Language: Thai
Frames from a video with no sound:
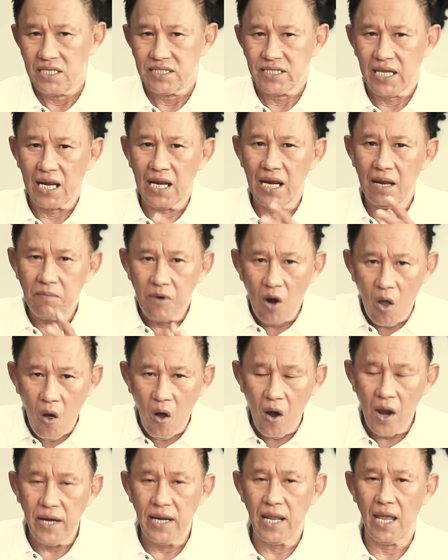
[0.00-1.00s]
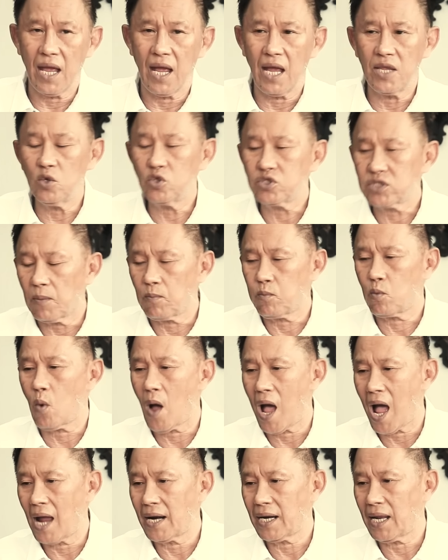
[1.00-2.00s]
เสร็จเรียบร้อยเนี่ยอายุสิบก
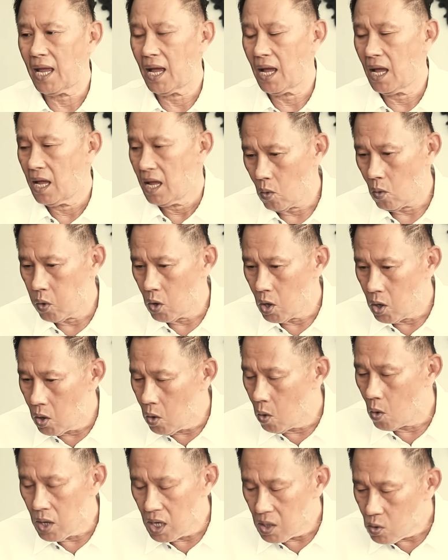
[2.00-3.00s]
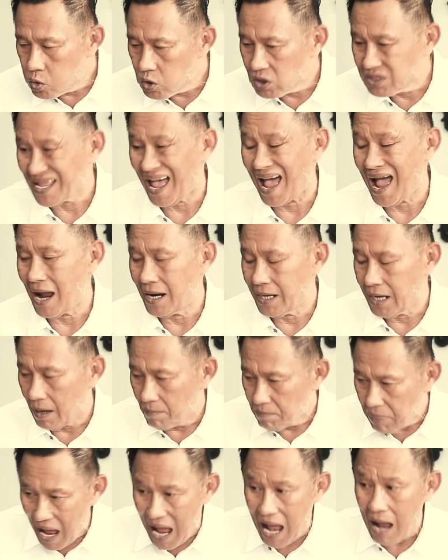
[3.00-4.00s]
ว่าเนี่ยคุณลุงหรือคุณตาเนี่ย
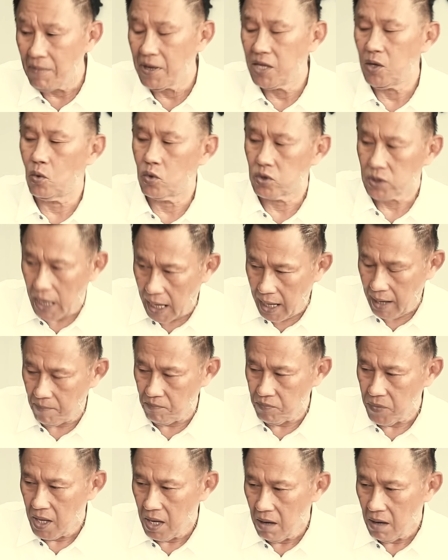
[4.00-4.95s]
พามาอยู่กรุงเทพ